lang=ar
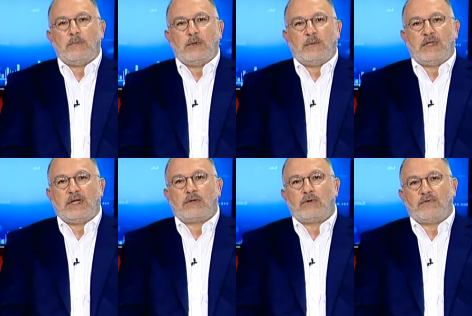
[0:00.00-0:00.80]
بيقدر
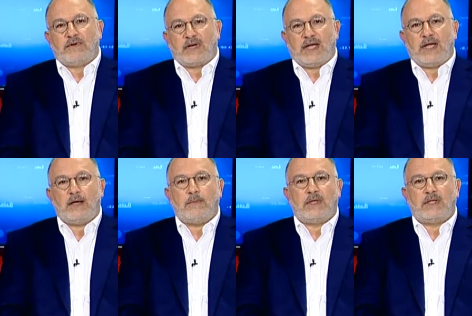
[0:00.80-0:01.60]
يكون
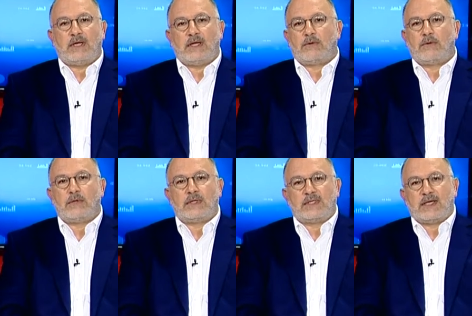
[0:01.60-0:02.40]
فرقاع بيقدر
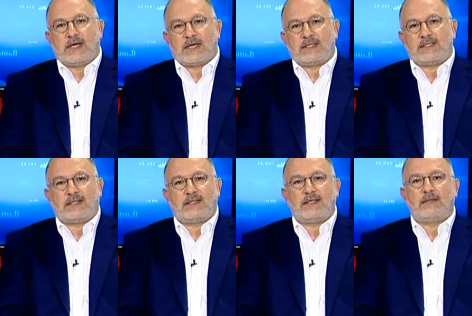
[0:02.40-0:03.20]
يكون سيجارة
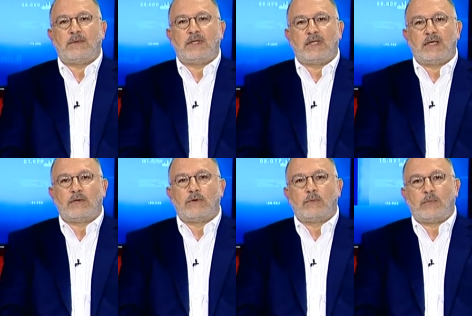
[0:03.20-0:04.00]
نزتت بيقدر
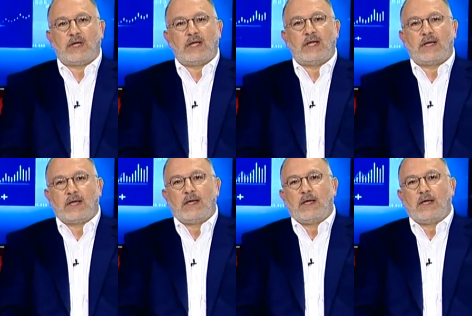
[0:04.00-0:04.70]
يكون بيكنيك